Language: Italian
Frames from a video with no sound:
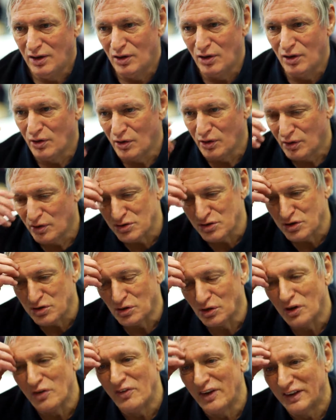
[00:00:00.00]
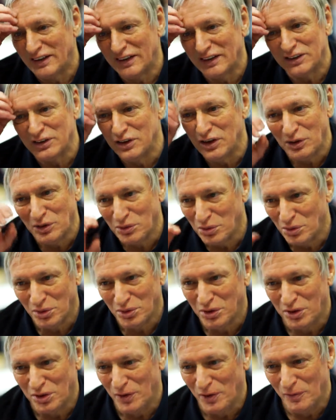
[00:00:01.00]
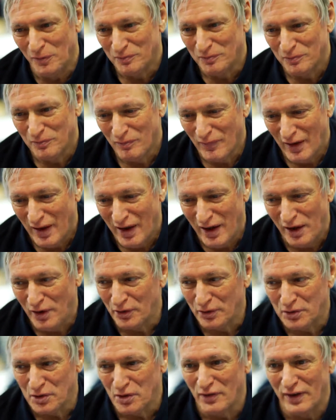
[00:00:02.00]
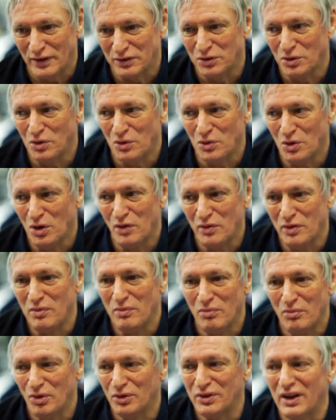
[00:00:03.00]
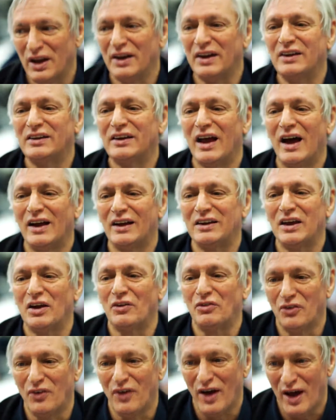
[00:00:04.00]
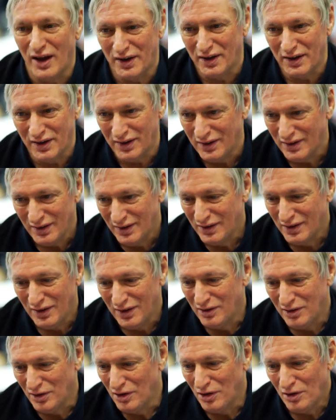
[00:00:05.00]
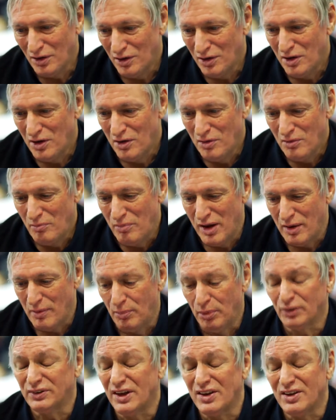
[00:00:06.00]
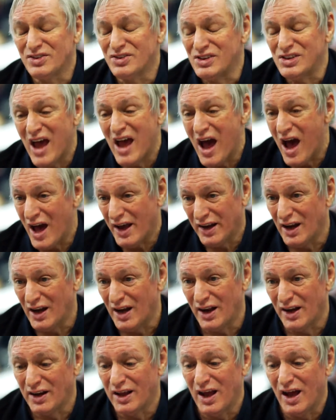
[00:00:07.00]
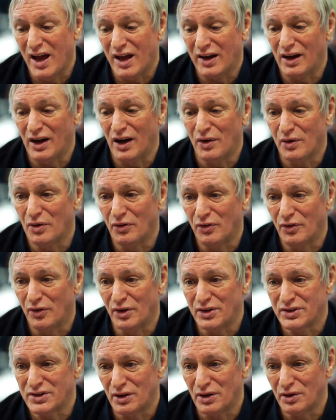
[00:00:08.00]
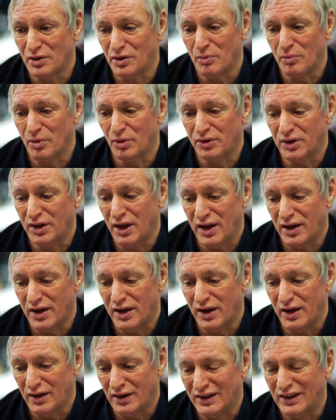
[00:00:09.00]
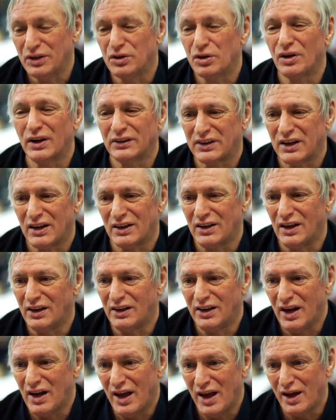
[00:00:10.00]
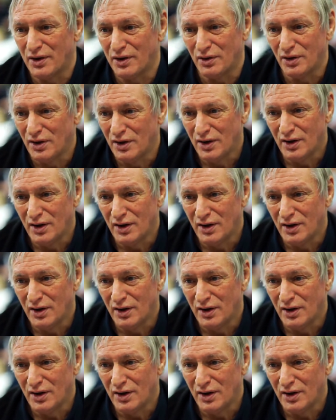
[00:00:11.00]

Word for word: Loro si sono inventati di tutto, hanno trovato nuove modalità di affari no, per potenziare, allargare la loro forza, il loro potere, l'idolatria del denaro,